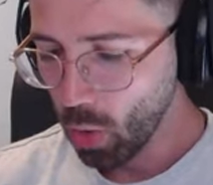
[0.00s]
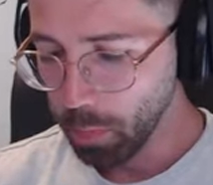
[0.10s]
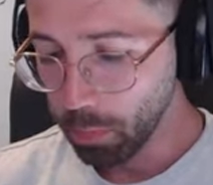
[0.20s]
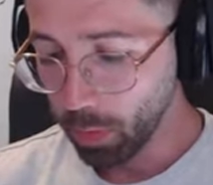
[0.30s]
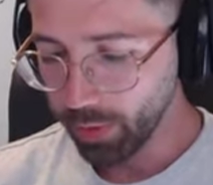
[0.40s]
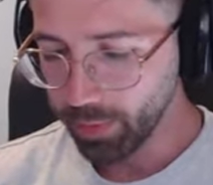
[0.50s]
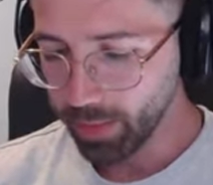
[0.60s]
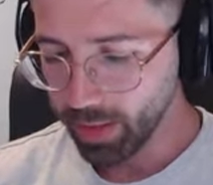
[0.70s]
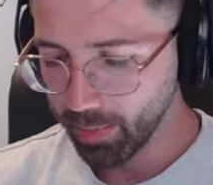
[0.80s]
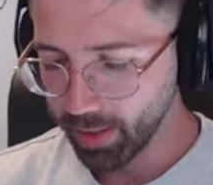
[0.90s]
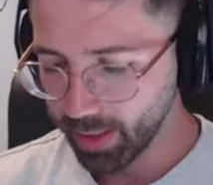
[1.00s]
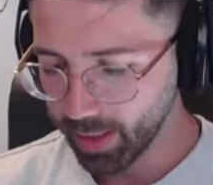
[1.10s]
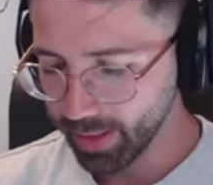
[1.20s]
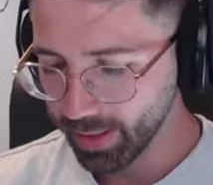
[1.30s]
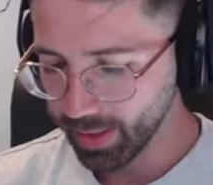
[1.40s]
Madre mía, el
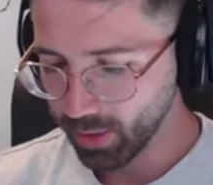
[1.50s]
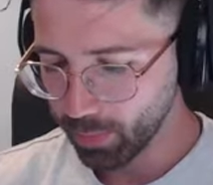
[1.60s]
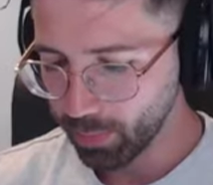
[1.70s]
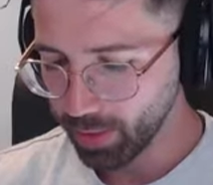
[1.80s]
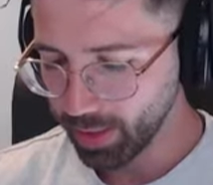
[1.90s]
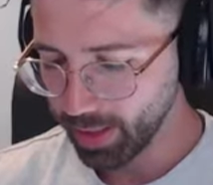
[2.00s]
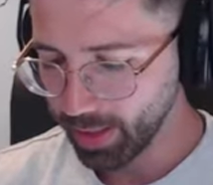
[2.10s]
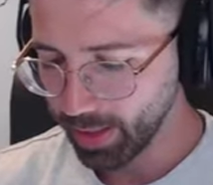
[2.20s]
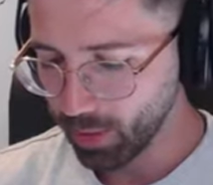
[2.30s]
mercader que nos puede,